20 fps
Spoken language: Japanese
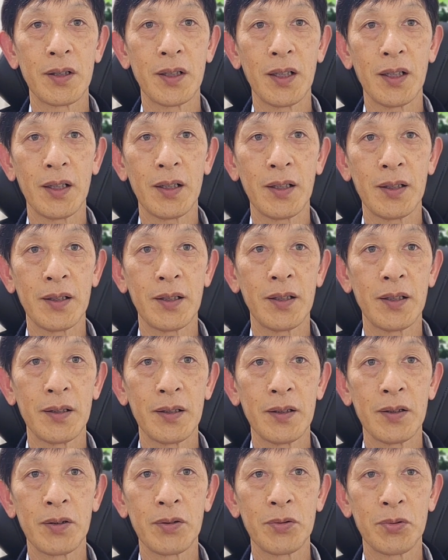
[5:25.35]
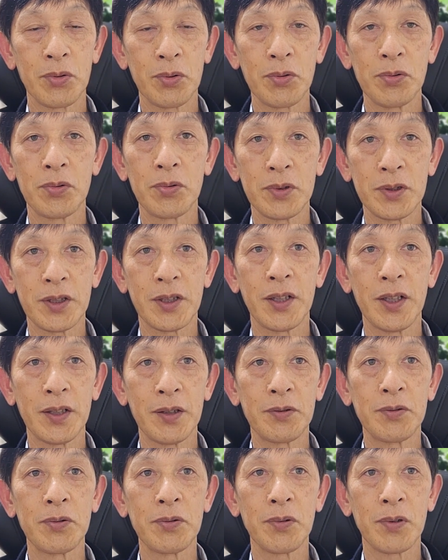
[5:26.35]
たことをして
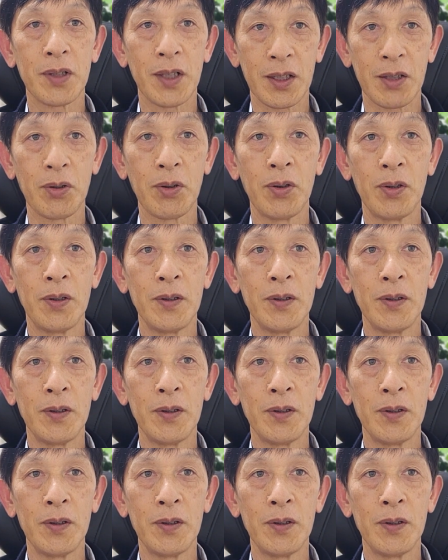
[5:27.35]
いくのかと、